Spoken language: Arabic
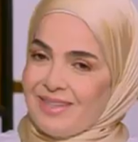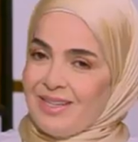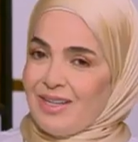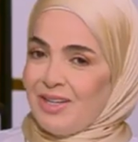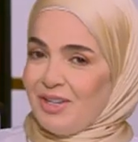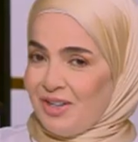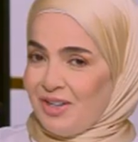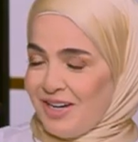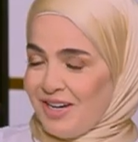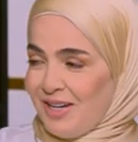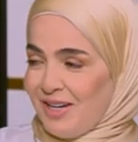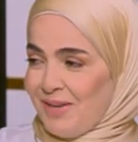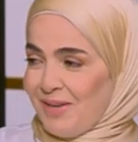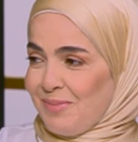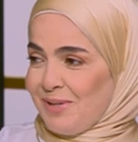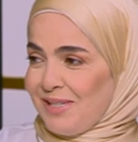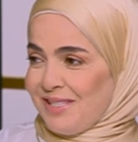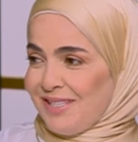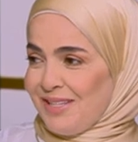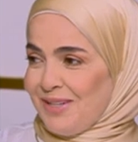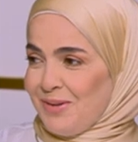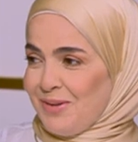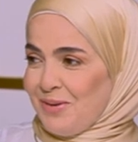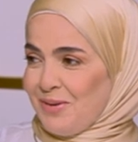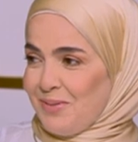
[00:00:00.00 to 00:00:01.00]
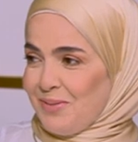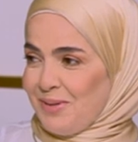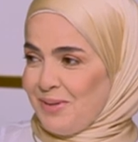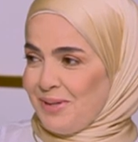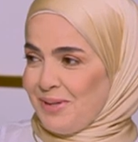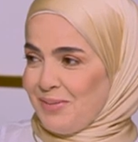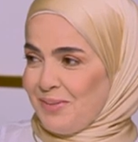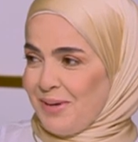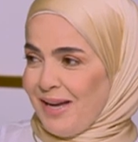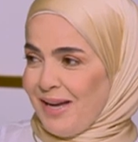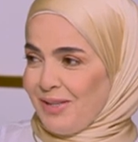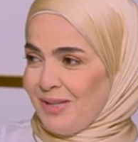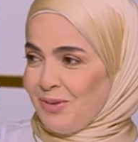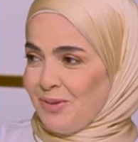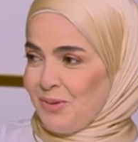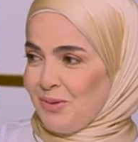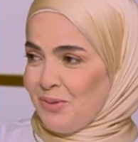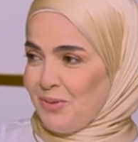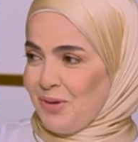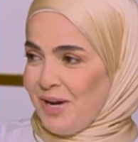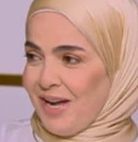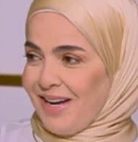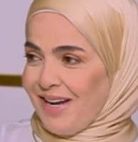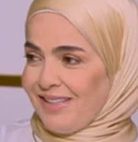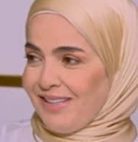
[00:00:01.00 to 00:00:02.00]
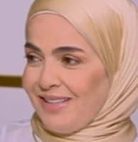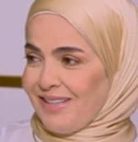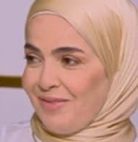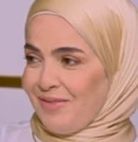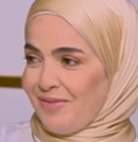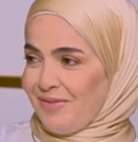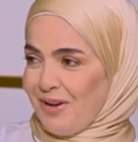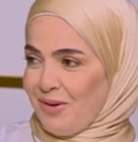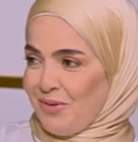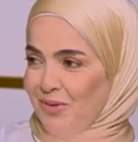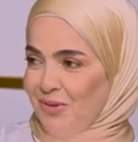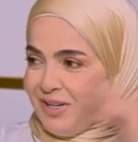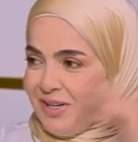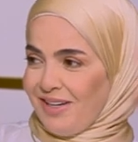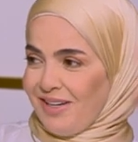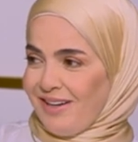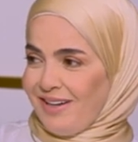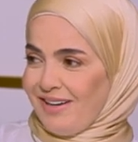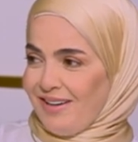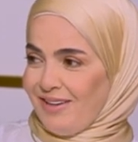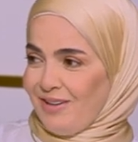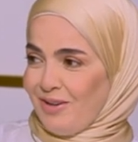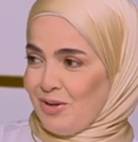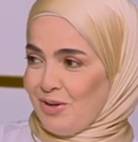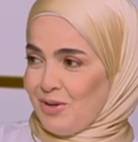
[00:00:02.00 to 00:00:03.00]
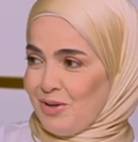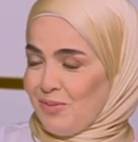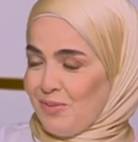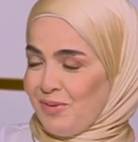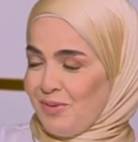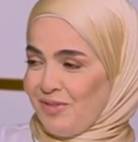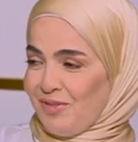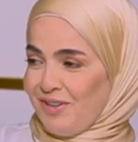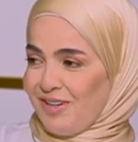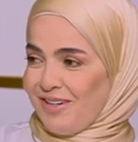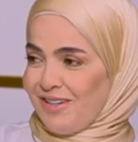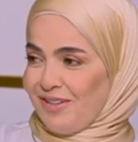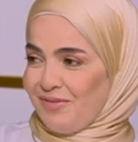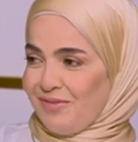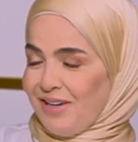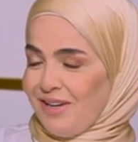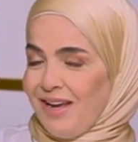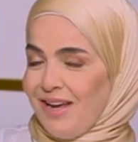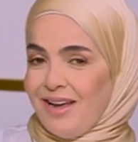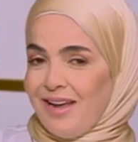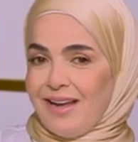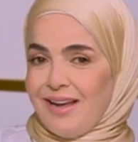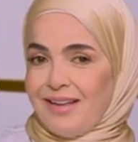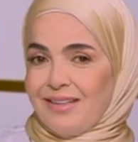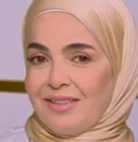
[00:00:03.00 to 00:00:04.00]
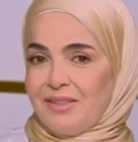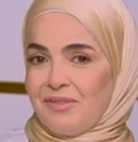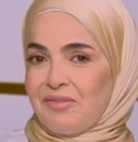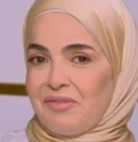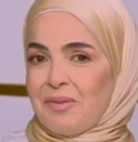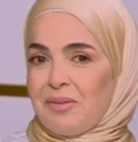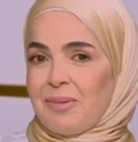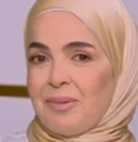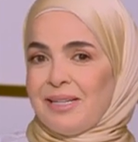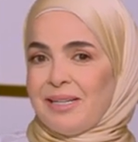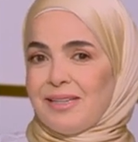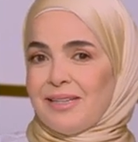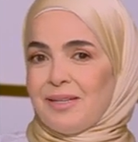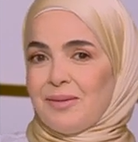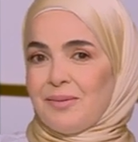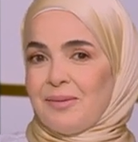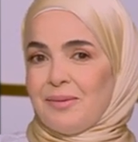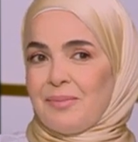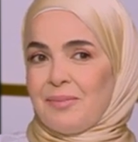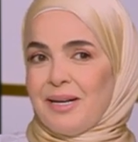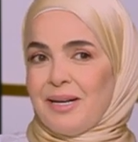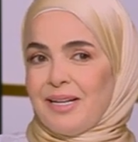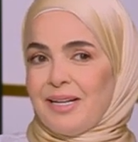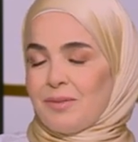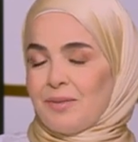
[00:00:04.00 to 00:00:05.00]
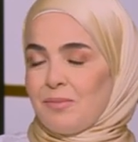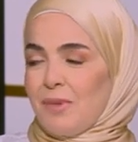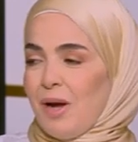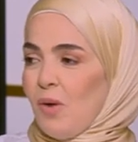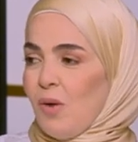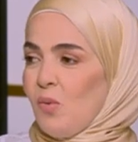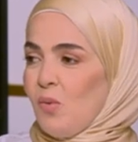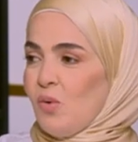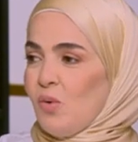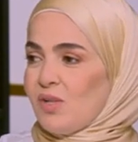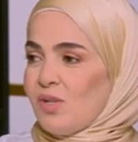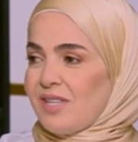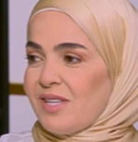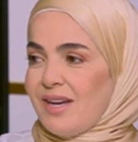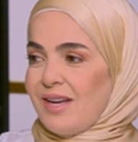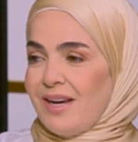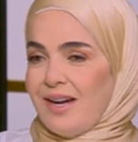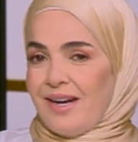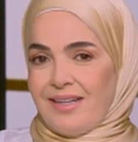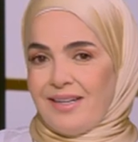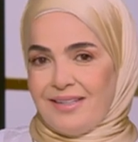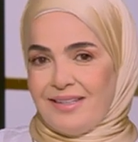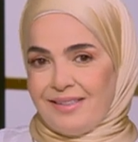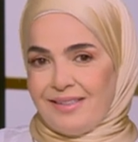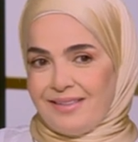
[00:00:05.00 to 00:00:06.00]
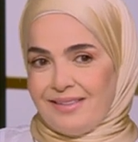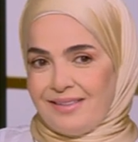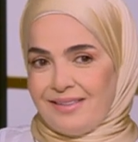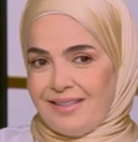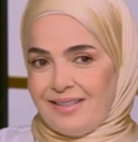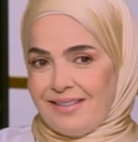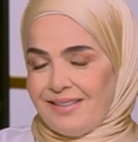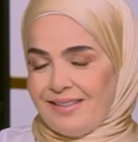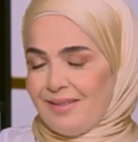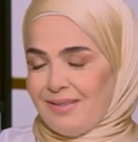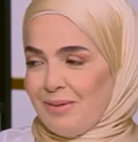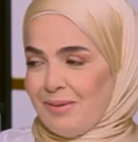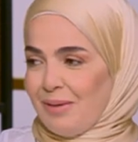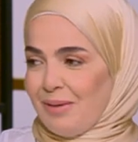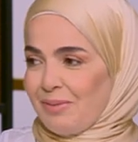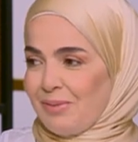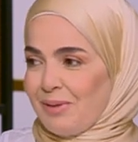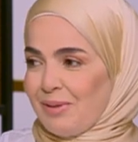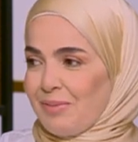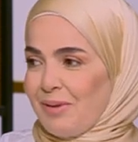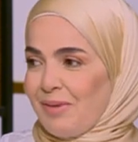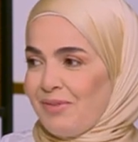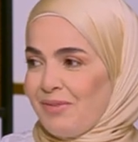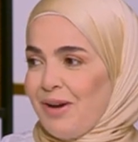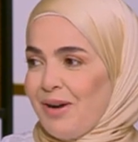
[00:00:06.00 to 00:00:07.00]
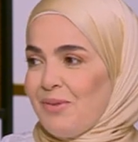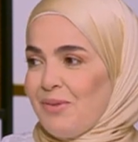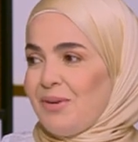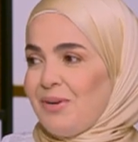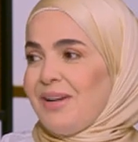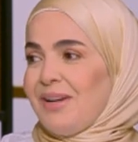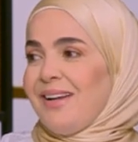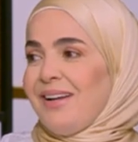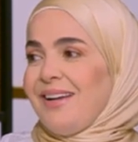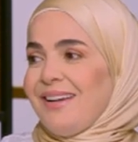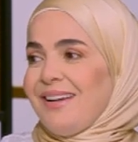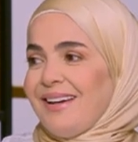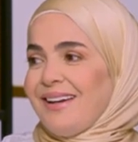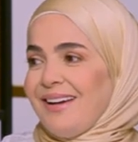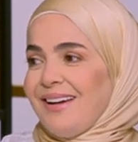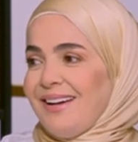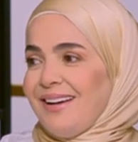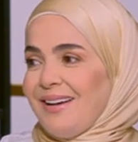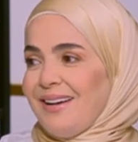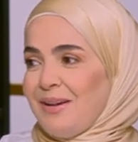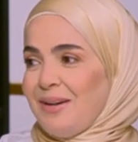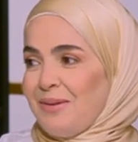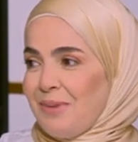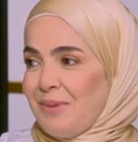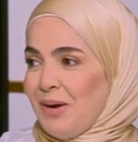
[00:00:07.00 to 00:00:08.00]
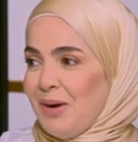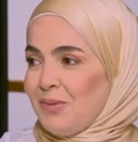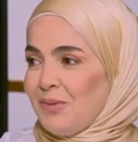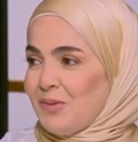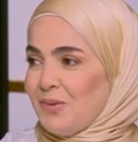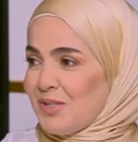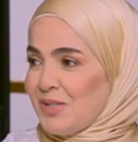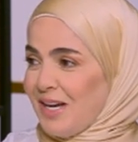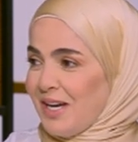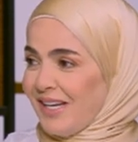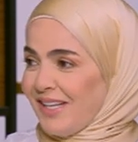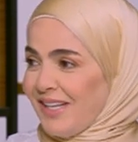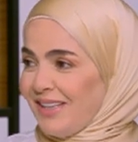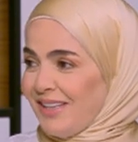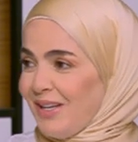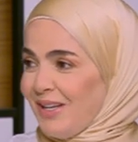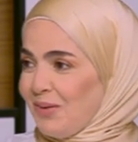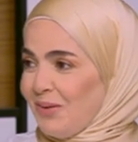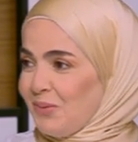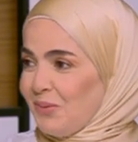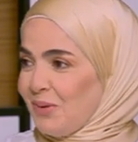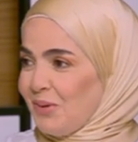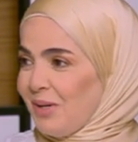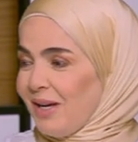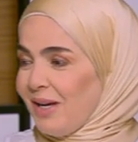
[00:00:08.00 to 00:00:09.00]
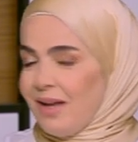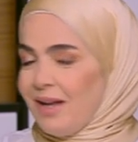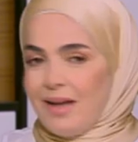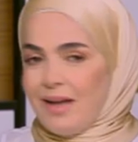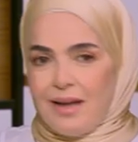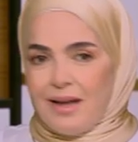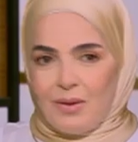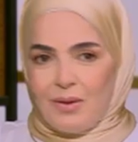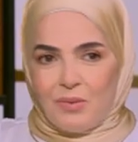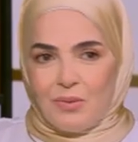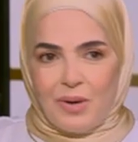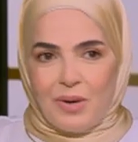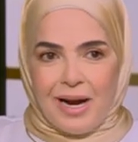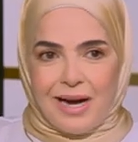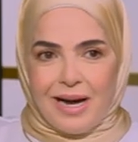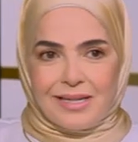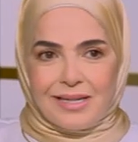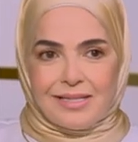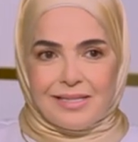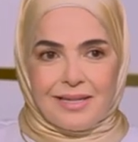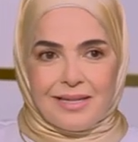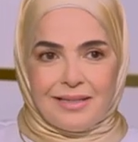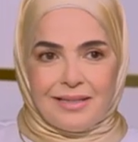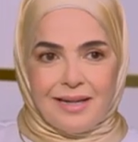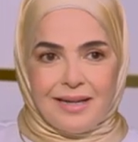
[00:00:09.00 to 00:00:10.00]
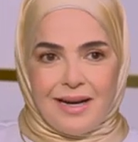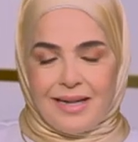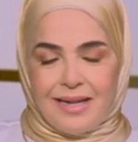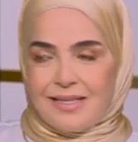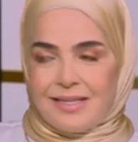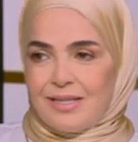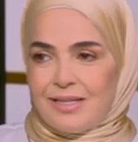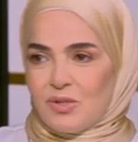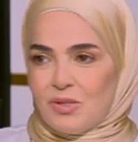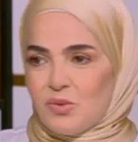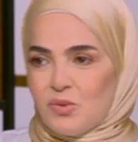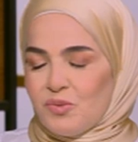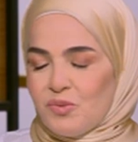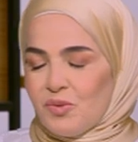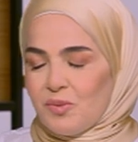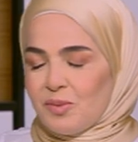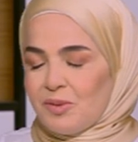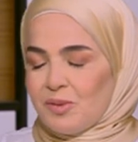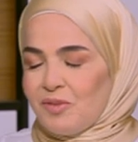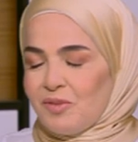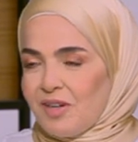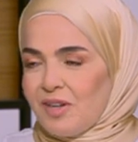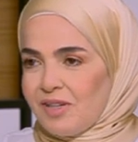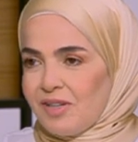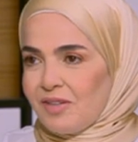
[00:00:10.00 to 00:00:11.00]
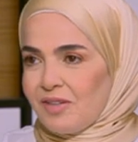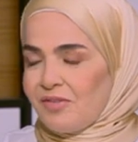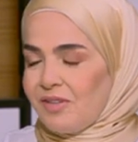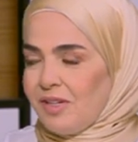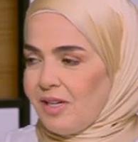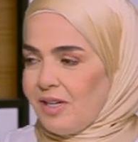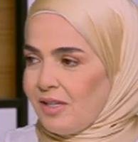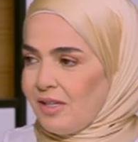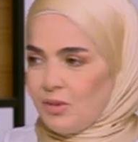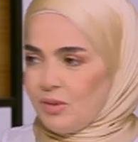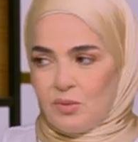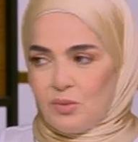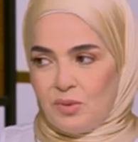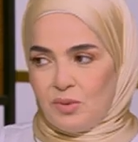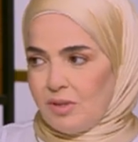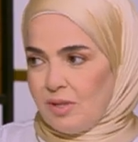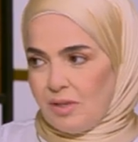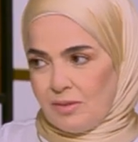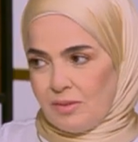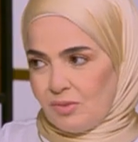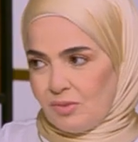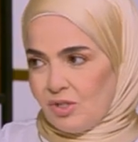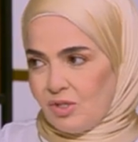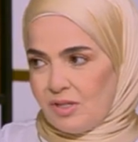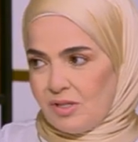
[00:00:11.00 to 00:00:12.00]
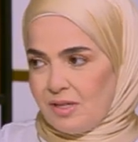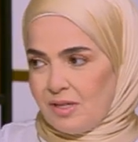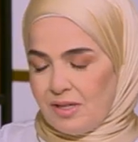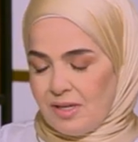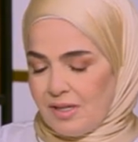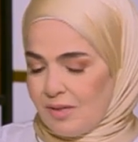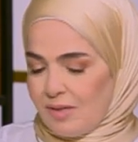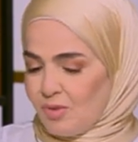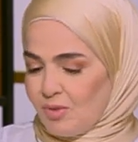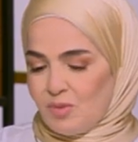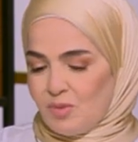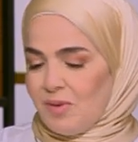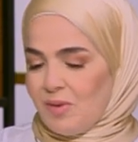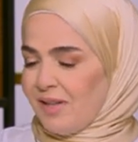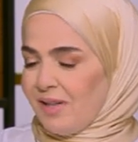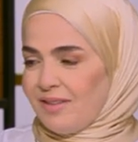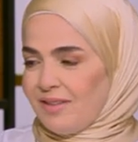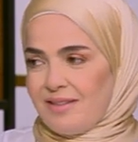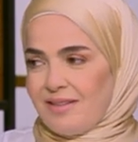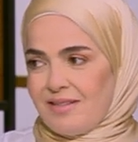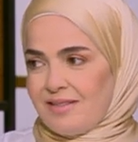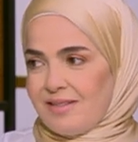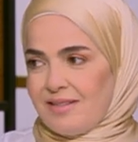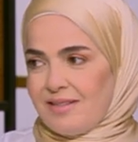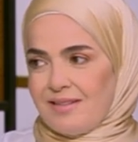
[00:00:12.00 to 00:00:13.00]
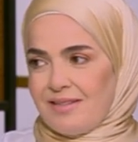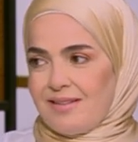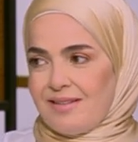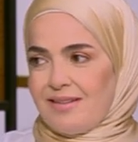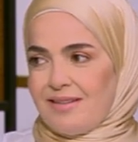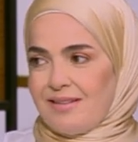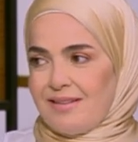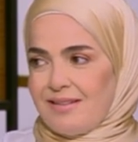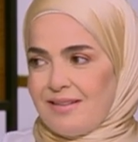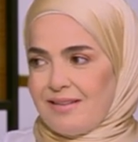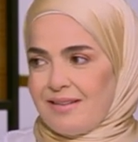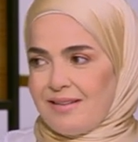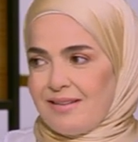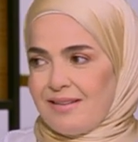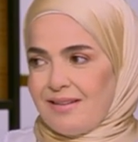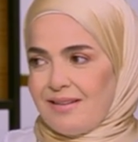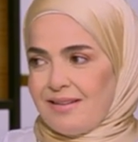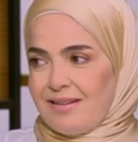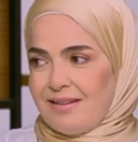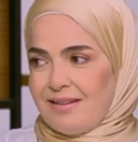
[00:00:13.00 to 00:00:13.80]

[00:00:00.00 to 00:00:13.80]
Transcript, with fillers: يعني الراجل بس اللي هو بيبقى عنده الوهج ده في اول آه العلاقه يعني ده, ده بيقول لك في بنت كده. بنات مهووسه يا عين يعني ما بتبقى في اول الحكايه مهووسه جدا وحاسه انها عايزه تشوفه وبتفكر فيه على طول لا مش الراجل انا مش مع الدراسه دي بجد